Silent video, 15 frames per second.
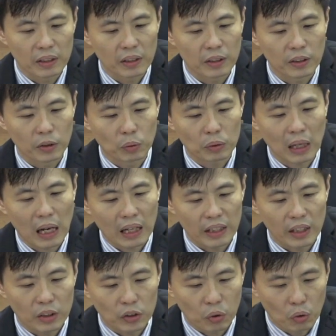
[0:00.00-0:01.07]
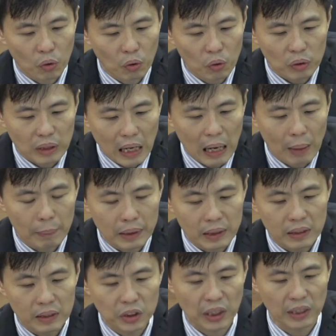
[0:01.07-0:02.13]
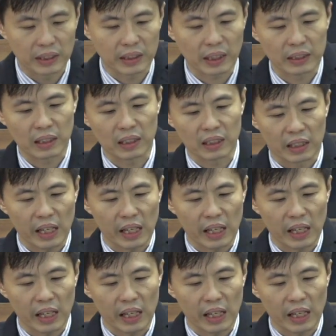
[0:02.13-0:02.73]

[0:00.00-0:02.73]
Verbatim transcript: 犹大也同他们站在那里。